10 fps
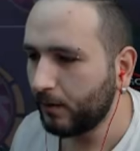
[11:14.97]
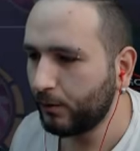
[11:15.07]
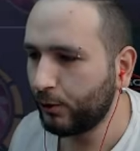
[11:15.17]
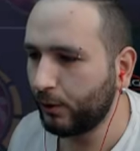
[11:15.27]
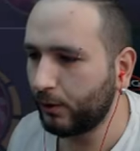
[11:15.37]

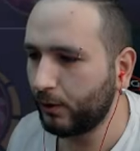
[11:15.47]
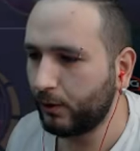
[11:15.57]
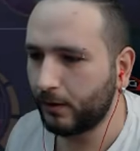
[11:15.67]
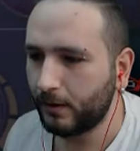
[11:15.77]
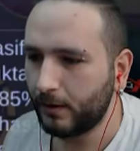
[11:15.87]
Çok
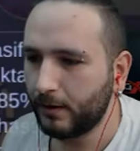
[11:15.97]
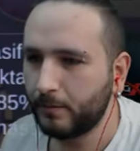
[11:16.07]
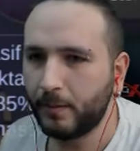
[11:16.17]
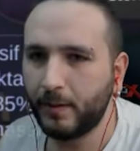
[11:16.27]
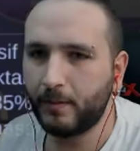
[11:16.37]
kötü.
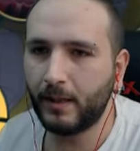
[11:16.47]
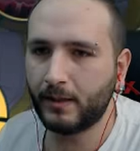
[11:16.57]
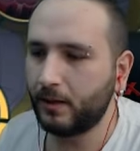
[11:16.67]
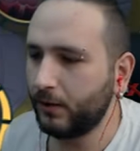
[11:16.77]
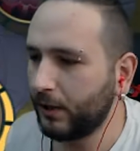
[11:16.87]
bitmeyen
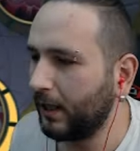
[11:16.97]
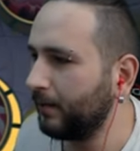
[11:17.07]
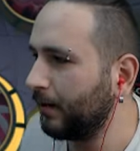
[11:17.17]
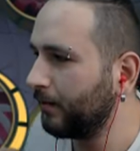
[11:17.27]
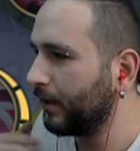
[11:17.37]
savaşı
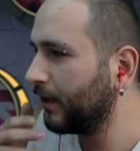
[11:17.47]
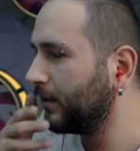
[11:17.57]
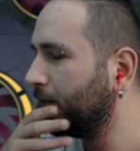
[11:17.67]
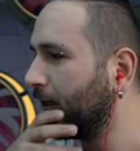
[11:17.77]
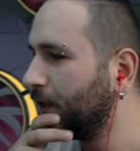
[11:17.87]
almam
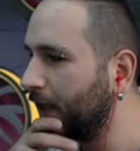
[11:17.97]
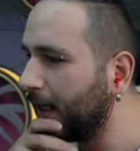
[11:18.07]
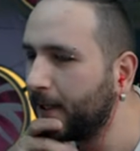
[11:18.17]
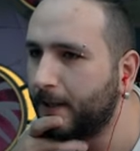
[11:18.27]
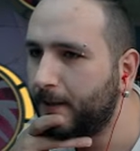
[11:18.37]
lazım
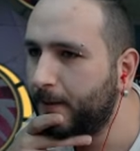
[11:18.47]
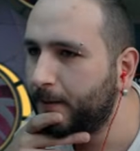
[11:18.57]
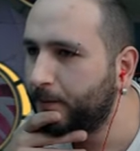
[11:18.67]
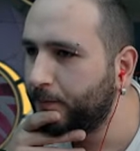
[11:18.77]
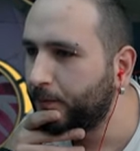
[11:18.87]
acilen.
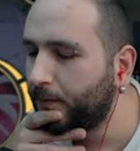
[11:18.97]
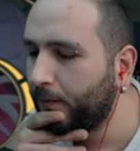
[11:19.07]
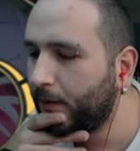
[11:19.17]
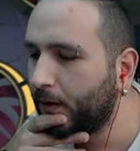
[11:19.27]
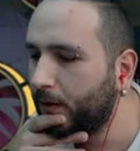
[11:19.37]

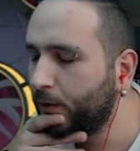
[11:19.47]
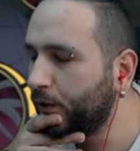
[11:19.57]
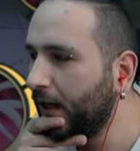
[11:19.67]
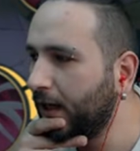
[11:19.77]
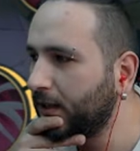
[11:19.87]

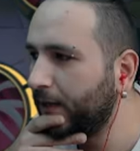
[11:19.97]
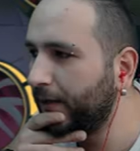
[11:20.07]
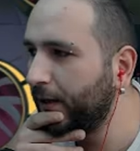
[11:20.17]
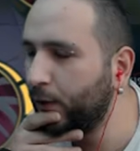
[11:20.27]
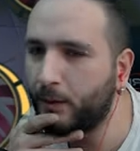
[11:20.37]
Güzel hasarı
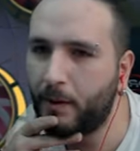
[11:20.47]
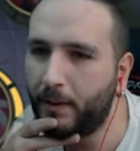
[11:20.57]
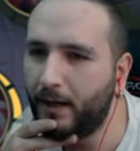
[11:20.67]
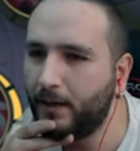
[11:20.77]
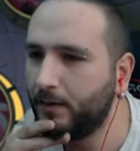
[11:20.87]
veriyorum
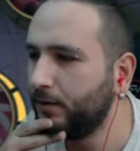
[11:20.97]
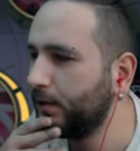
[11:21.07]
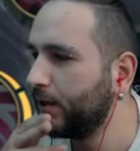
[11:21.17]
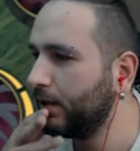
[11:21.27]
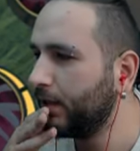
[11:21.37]
ama
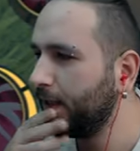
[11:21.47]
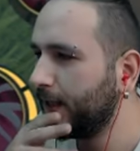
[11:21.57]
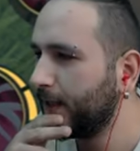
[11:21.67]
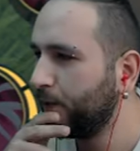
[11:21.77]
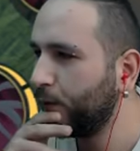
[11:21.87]
Şimdilik bu